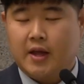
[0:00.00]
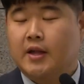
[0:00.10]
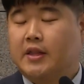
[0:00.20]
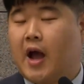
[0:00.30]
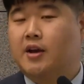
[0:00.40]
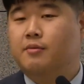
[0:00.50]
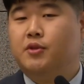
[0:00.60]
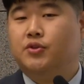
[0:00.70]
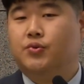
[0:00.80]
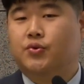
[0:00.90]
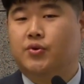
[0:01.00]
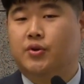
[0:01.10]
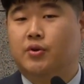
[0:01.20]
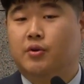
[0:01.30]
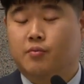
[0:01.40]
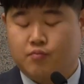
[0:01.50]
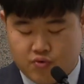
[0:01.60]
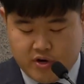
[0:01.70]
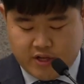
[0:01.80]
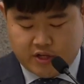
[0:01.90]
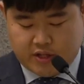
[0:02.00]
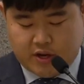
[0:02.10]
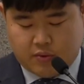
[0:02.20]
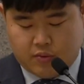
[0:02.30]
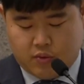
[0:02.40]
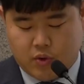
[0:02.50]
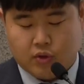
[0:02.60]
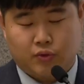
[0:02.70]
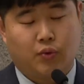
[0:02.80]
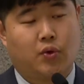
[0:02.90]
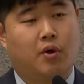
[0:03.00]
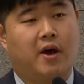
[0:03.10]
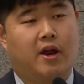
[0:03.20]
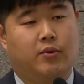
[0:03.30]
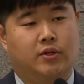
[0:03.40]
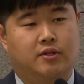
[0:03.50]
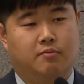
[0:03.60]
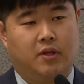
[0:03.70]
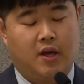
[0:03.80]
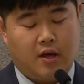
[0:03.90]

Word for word: 다른 민족을 물리쳤다고 속여 말하고 있습니다.